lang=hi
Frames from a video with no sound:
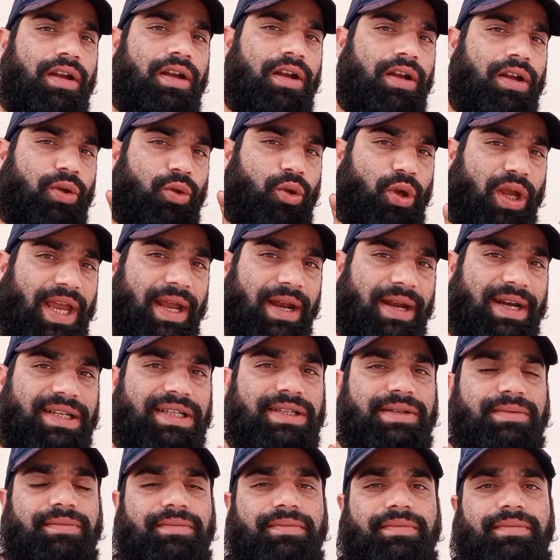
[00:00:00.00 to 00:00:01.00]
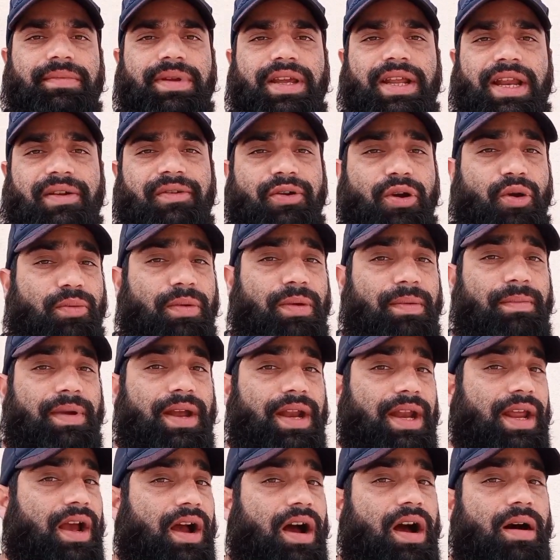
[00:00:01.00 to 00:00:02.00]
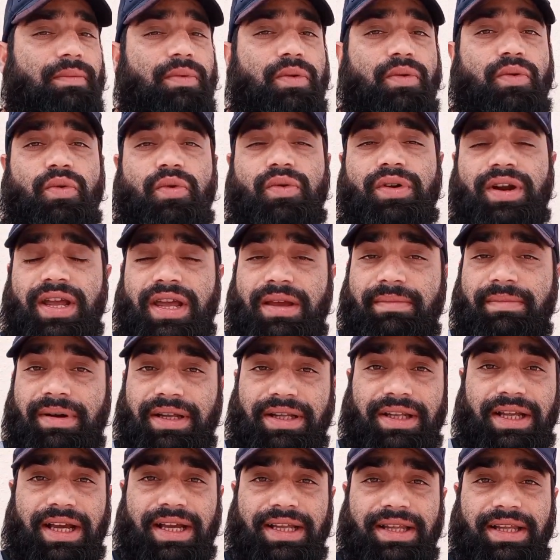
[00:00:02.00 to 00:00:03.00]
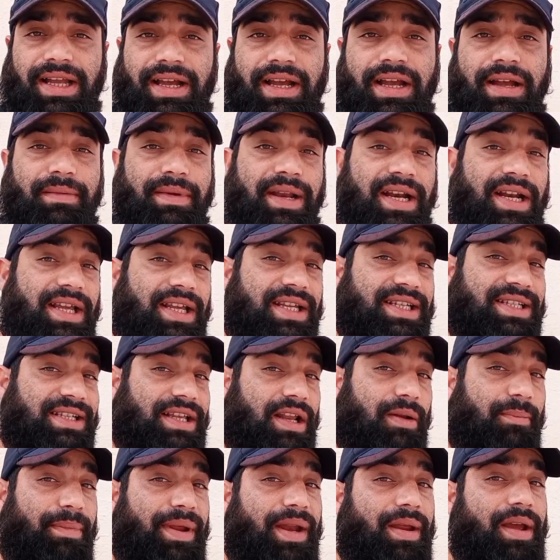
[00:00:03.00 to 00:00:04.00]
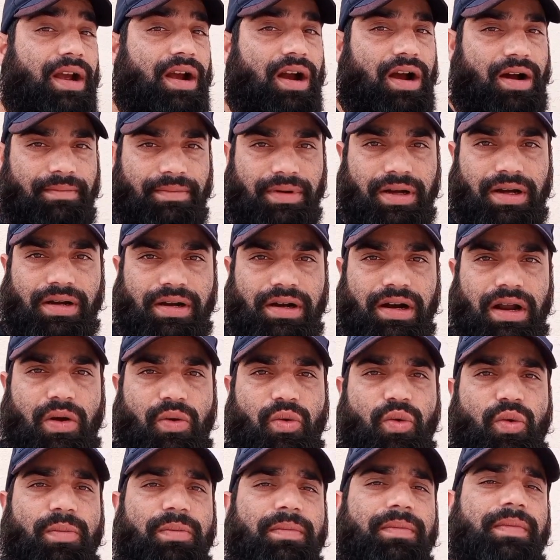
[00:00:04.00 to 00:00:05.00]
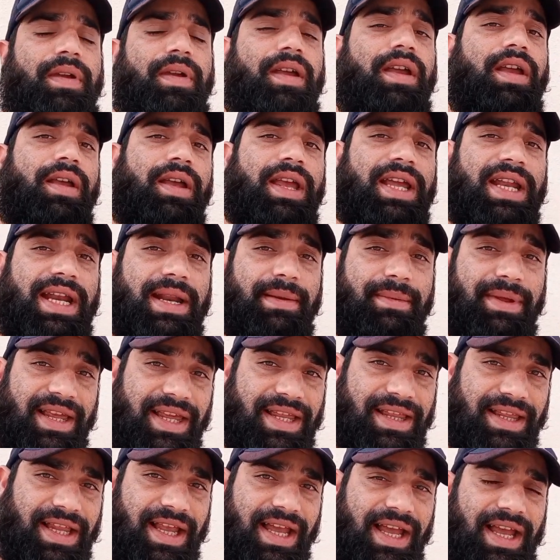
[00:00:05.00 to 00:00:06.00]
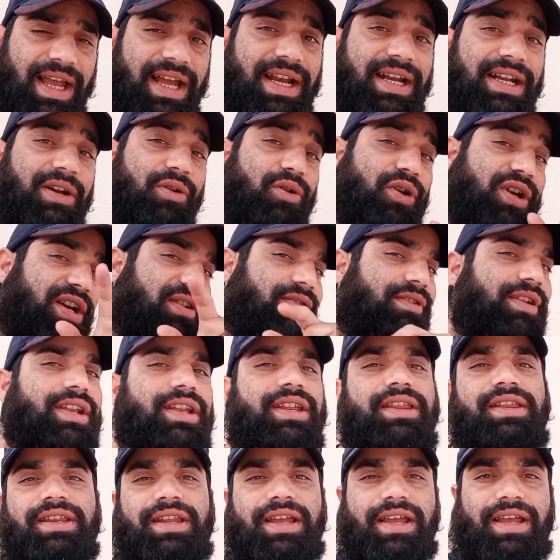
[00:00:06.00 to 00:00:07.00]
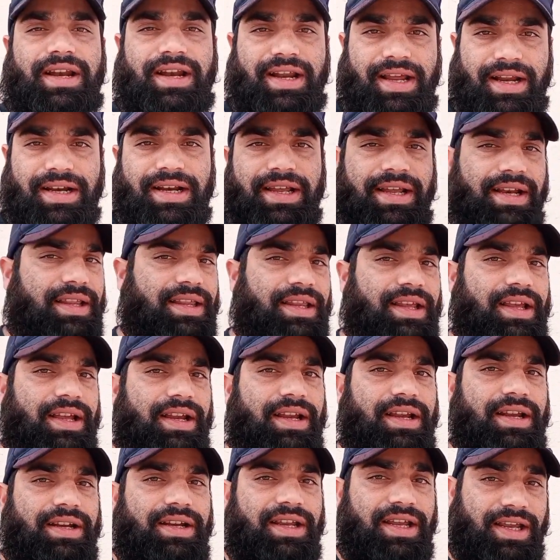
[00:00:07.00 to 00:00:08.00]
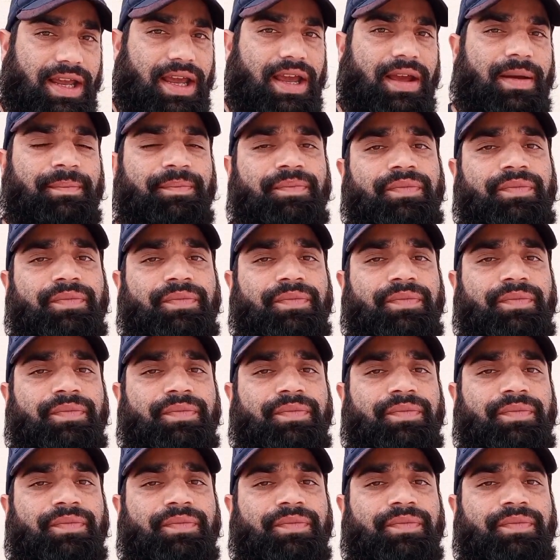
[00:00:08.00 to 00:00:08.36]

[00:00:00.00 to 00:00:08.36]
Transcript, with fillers: तो फ्रेंड्स पिछले वीडियो में मैंने आप लोगों को नहीं बताया था मैं किस कंपनी में काम कर रहा हूं सैलरी कितना है और ड्यूटी कितने घंटे रहते हैं ठीक है